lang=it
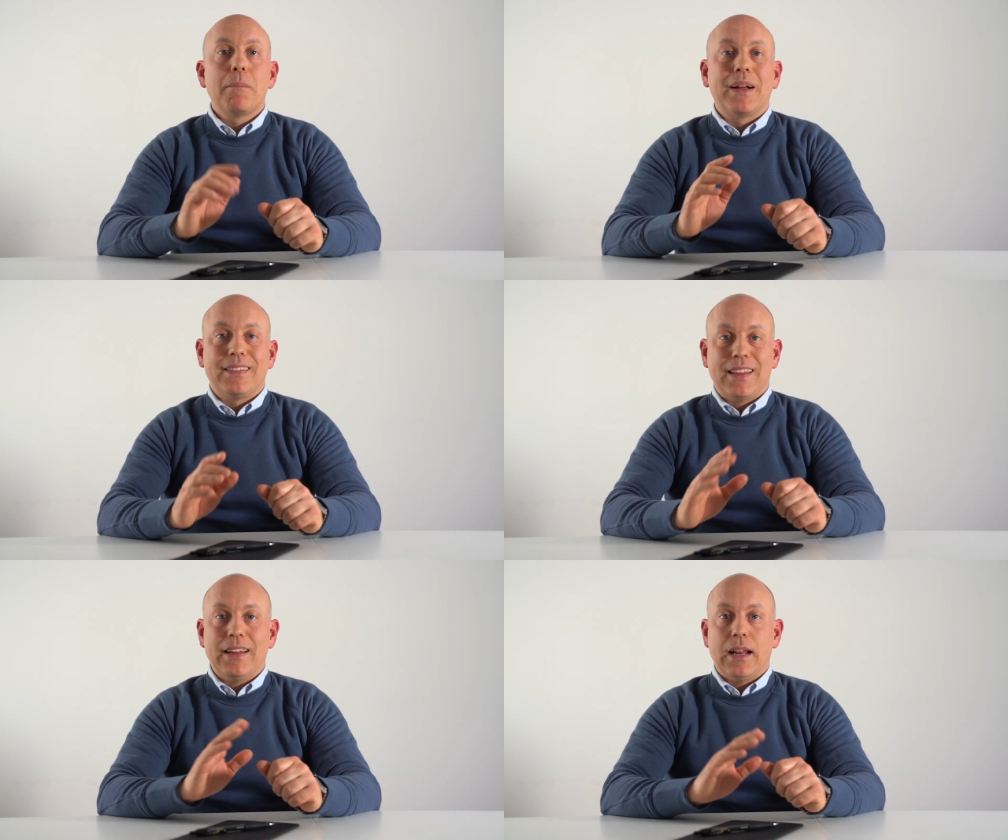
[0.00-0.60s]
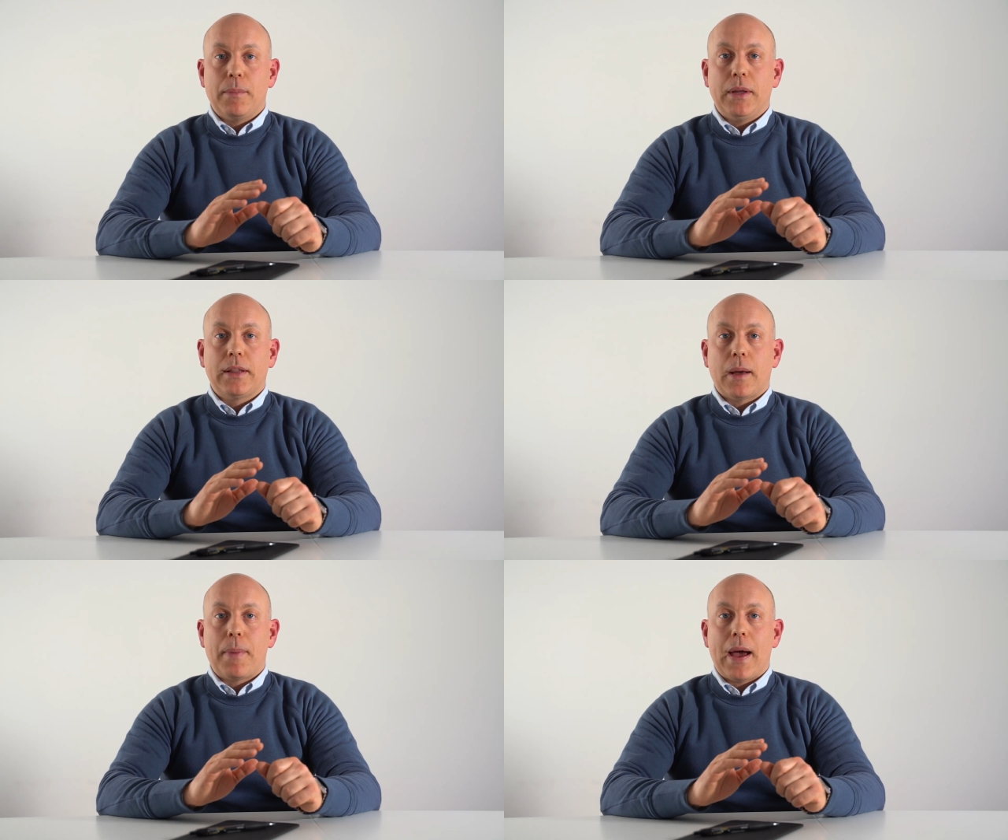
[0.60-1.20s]
mantieni la
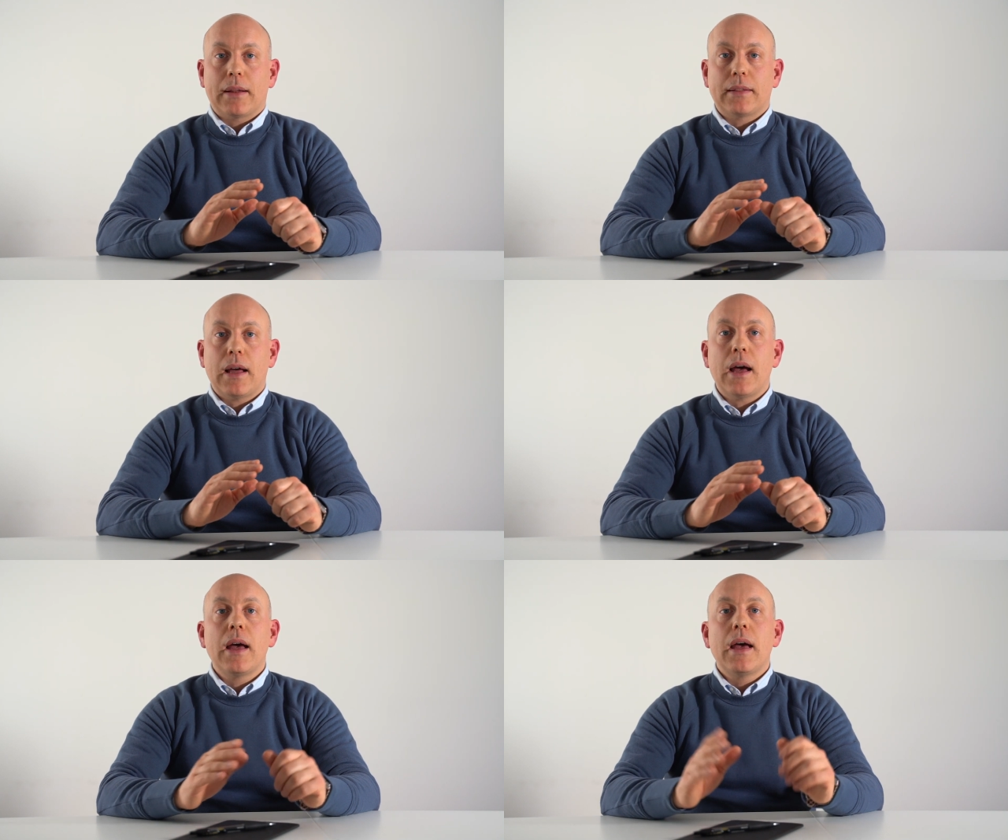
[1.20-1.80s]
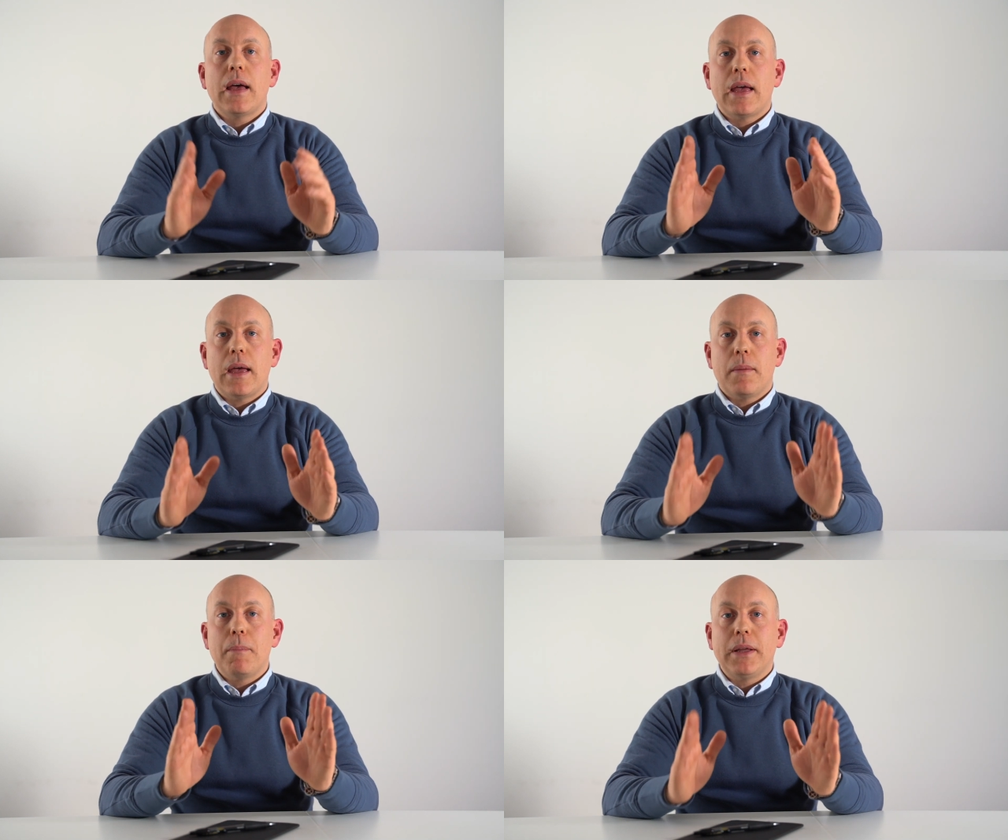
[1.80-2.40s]
mente aperta
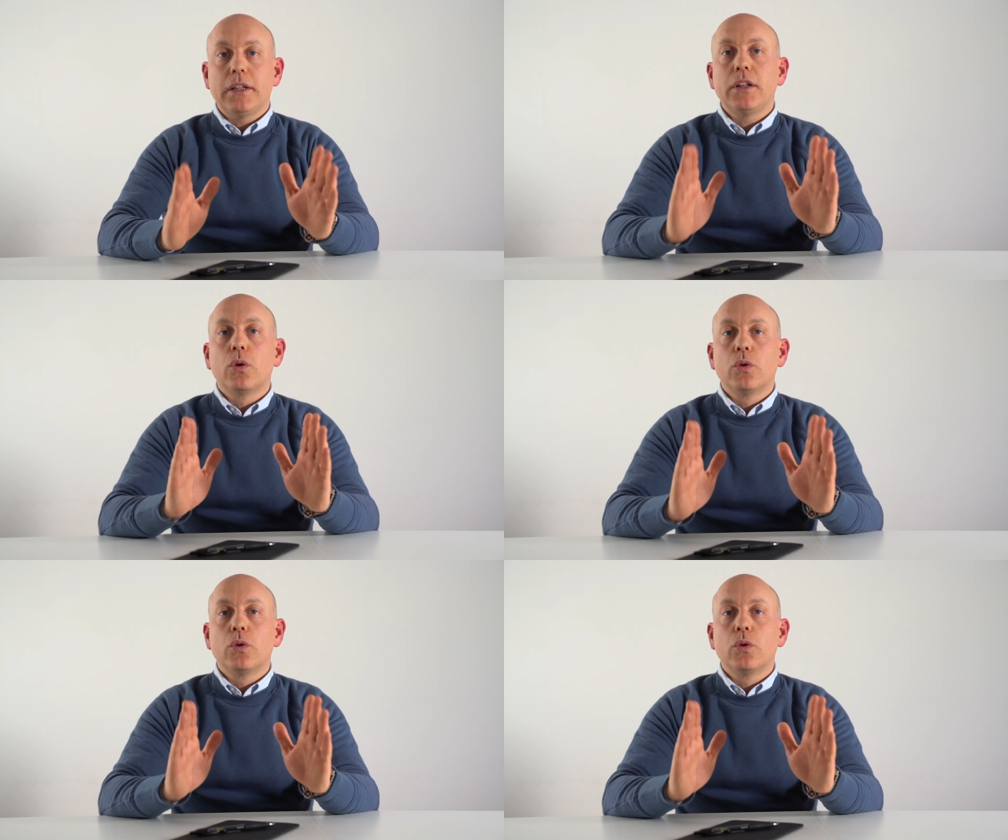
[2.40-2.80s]
e mettiti